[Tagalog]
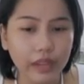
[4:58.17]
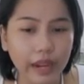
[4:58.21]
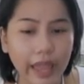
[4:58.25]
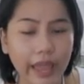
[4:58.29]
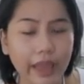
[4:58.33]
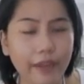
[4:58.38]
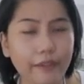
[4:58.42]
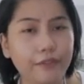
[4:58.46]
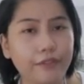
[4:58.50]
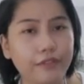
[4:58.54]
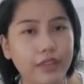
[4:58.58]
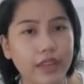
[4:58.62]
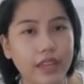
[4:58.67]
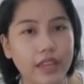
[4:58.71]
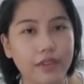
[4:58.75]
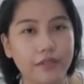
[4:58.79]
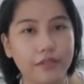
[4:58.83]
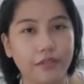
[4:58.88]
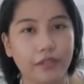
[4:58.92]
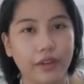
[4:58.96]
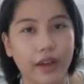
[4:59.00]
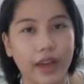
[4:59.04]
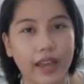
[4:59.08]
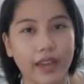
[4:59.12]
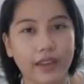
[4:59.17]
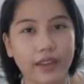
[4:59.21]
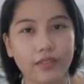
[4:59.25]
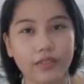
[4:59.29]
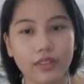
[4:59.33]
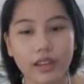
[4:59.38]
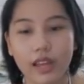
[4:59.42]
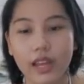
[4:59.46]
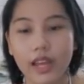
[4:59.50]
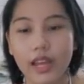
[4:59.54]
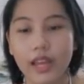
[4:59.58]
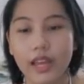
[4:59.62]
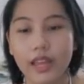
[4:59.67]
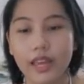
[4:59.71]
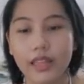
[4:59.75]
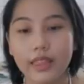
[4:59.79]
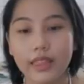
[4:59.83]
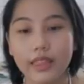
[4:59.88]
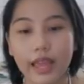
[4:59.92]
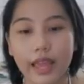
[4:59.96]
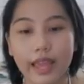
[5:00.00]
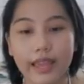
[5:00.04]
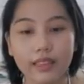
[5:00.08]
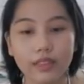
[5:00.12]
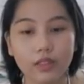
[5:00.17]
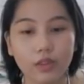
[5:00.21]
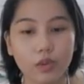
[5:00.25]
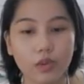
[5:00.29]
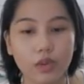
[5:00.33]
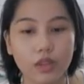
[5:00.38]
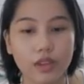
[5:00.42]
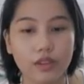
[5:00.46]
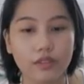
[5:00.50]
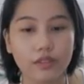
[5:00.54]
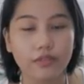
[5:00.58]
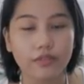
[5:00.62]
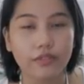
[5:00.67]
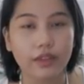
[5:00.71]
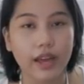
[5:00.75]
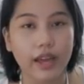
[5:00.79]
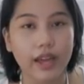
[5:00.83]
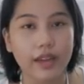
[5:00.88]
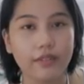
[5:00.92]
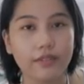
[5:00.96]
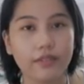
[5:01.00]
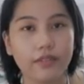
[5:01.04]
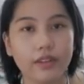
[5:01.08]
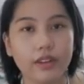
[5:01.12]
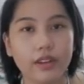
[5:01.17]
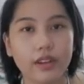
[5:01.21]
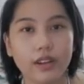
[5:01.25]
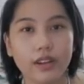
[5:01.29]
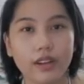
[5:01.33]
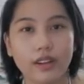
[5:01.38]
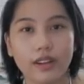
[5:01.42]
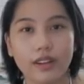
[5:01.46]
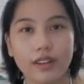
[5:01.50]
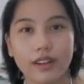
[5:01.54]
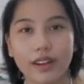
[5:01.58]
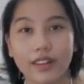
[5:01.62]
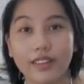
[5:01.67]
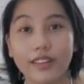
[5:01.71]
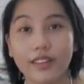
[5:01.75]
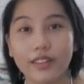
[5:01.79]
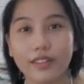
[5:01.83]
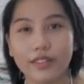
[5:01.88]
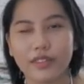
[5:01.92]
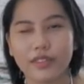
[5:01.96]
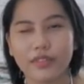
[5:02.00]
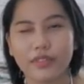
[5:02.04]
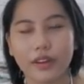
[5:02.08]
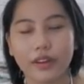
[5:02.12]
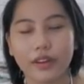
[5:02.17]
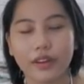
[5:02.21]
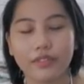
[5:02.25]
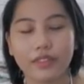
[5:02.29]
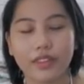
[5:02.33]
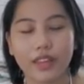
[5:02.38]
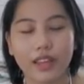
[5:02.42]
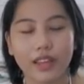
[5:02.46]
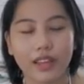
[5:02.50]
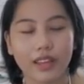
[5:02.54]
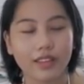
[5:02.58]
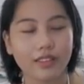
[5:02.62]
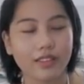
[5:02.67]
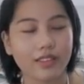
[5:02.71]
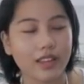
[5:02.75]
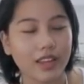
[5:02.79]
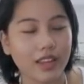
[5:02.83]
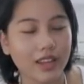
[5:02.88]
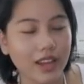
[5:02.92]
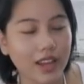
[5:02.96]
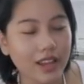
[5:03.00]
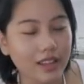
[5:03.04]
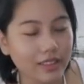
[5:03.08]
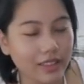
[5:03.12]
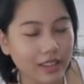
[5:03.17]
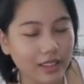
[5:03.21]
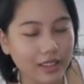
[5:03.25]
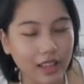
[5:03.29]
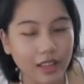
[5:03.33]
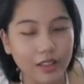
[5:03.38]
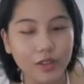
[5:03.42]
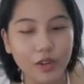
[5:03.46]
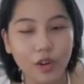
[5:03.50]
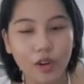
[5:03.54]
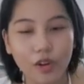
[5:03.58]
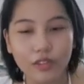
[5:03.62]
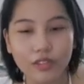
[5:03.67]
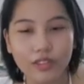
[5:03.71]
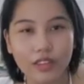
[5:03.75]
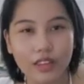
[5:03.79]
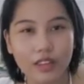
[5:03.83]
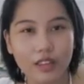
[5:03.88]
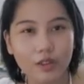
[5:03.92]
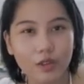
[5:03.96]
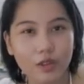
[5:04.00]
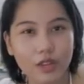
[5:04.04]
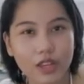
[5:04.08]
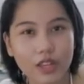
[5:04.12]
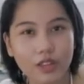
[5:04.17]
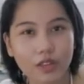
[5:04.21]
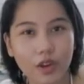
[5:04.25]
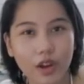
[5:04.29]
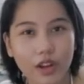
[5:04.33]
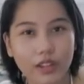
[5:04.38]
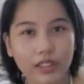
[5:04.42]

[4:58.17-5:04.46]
F E5, Knight to D5, Another 5 seconds. Sige nga, tignan ko kung sino dito ang